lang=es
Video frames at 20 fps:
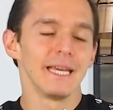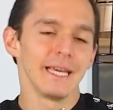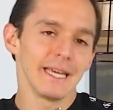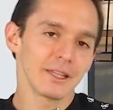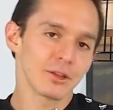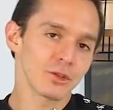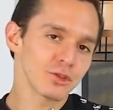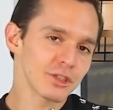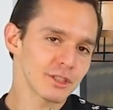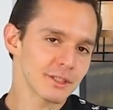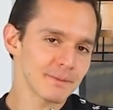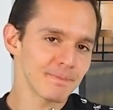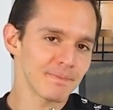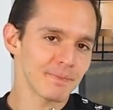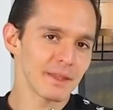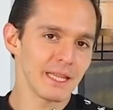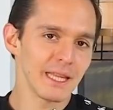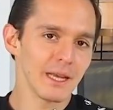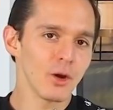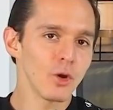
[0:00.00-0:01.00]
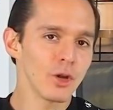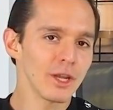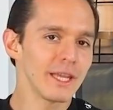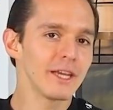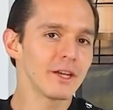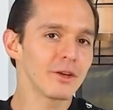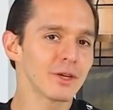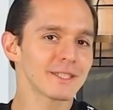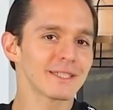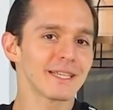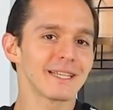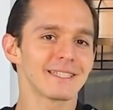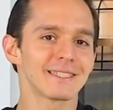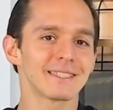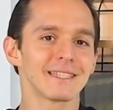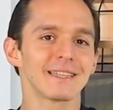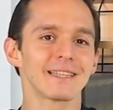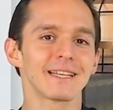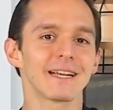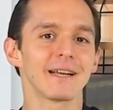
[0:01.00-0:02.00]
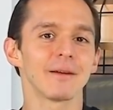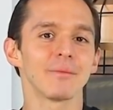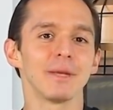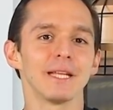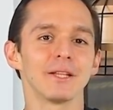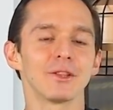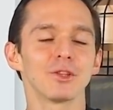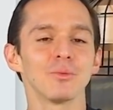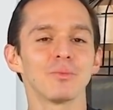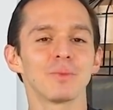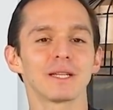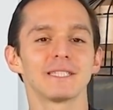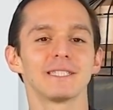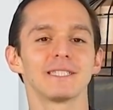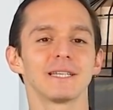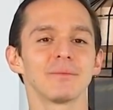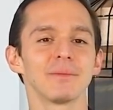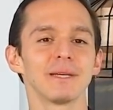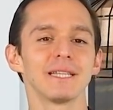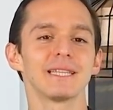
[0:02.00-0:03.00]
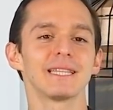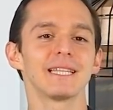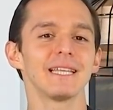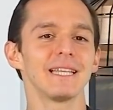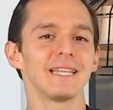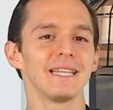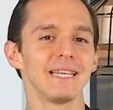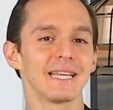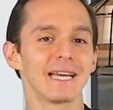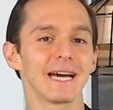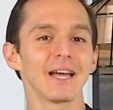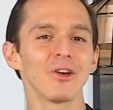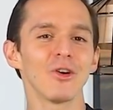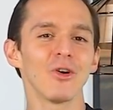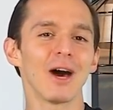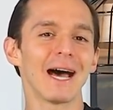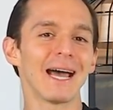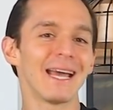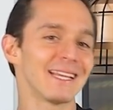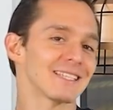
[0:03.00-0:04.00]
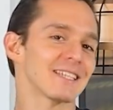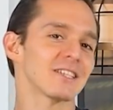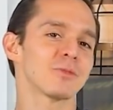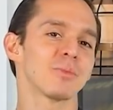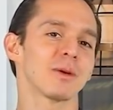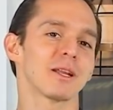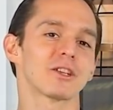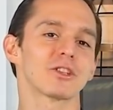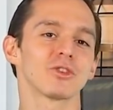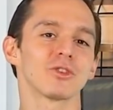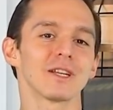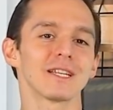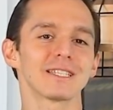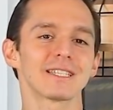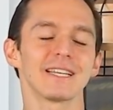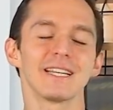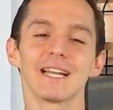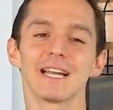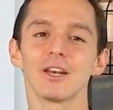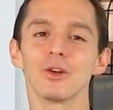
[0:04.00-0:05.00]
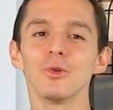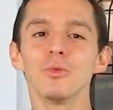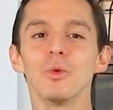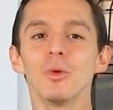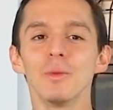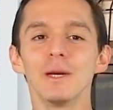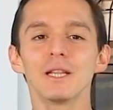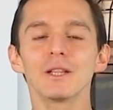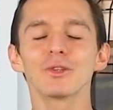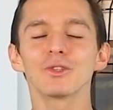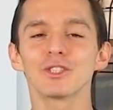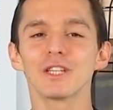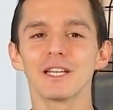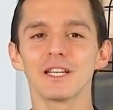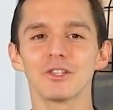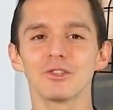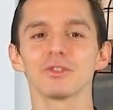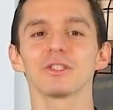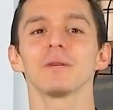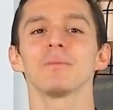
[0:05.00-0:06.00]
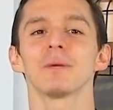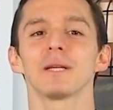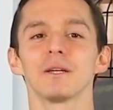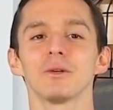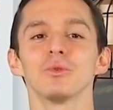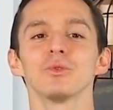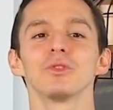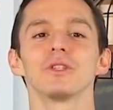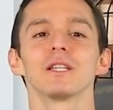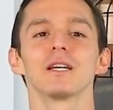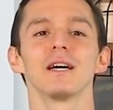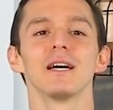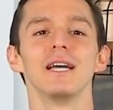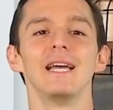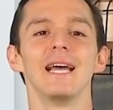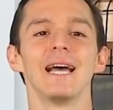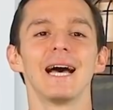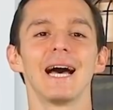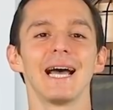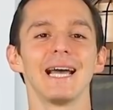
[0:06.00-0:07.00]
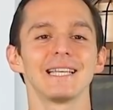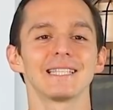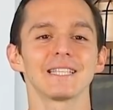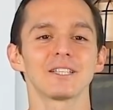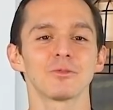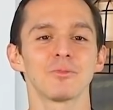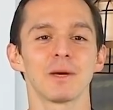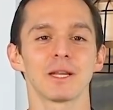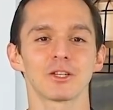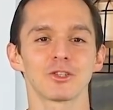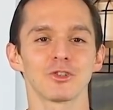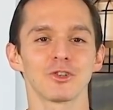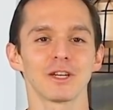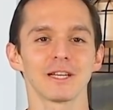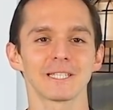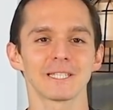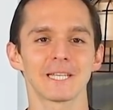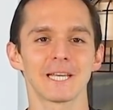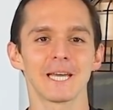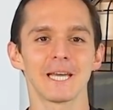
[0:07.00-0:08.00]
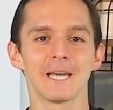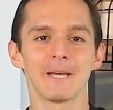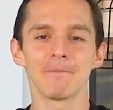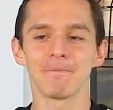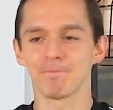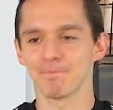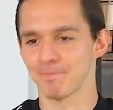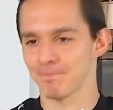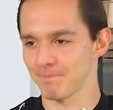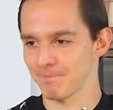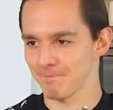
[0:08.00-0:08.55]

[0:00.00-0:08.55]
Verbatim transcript: Entonces, hoy quiero hacer este entrenamiento precisamente dedicado a esas personas que en algún momento se han hecho esa pregunta, a esas personas que